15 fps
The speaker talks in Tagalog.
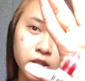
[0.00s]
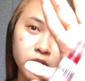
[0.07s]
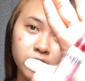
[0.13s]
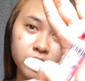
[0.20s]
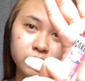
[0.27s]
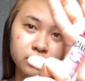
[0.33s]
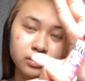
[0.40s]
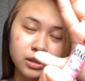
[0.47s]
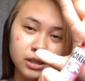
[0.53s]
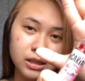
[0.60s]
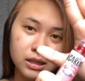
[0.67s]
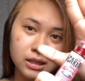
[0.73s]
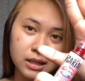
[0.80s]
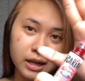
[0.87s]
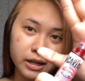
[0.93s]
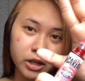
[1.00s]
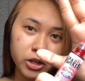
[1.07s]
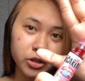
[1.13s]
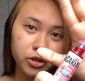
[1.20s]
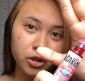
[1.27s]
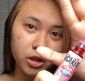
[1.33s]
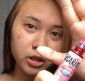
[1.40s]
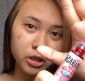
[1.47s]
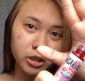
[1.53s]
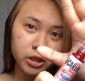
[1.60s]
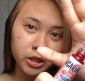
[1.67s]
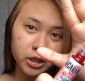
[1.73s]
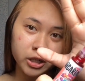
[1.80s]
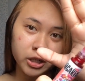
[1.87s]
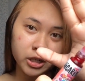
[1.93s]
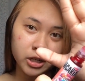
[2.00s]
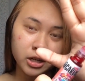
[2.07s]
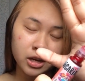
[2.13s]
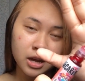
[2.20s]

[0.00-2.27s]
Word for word: Yan. It's like a roller.